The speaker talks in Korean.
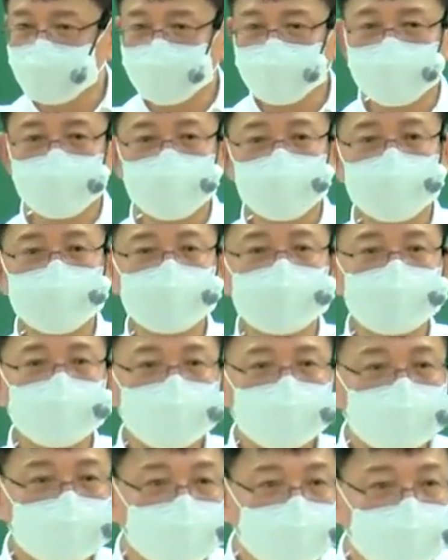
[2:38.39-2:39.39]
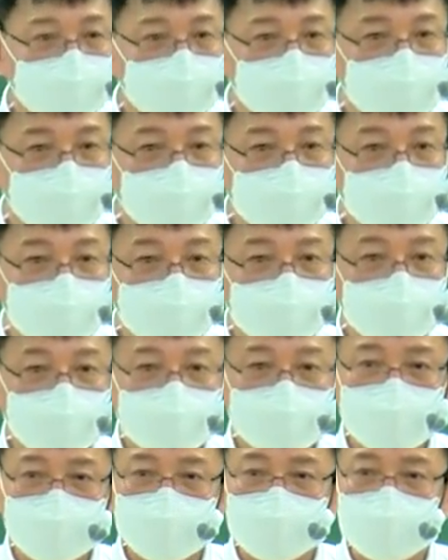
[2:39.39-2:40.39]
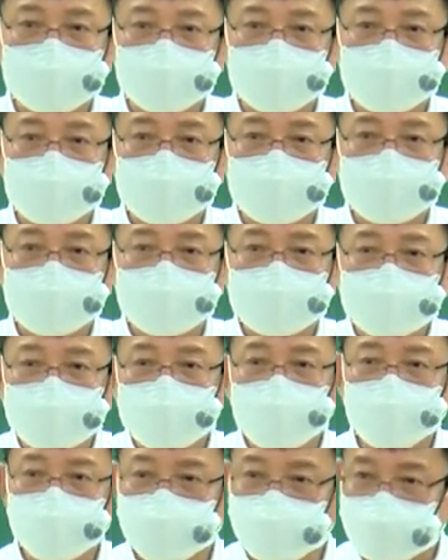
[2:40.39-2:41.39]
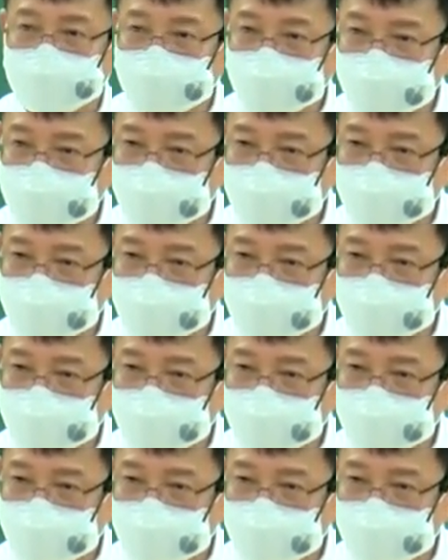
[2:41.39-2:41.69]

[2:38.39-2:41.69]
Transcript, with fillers: 중 뭐가 들어가 있어야 돼? 의사표시가